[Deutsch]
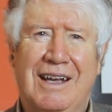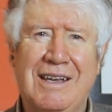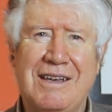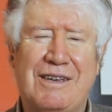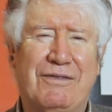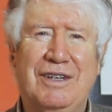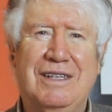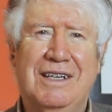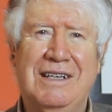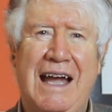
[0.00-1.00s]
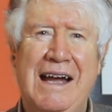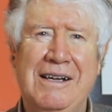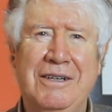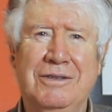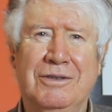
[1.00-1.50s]
Ich will den
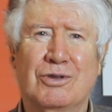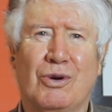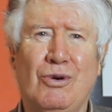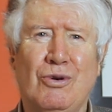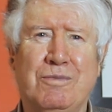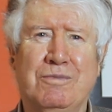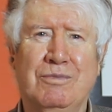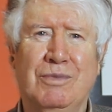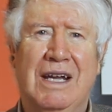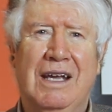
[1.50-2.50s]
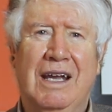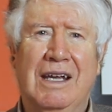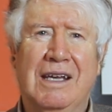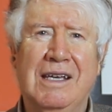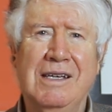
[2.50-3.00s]
Herrn droben,
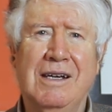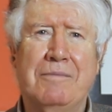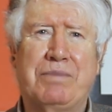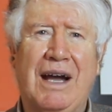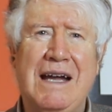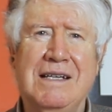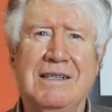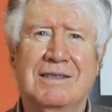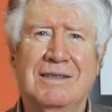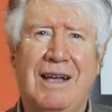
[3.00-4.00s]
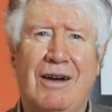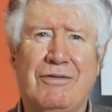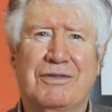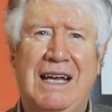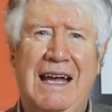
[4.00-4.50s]
hier preisen
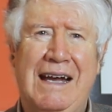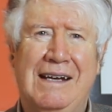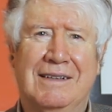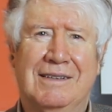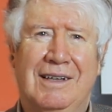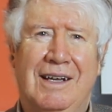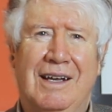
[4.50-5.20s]
auf der Erd.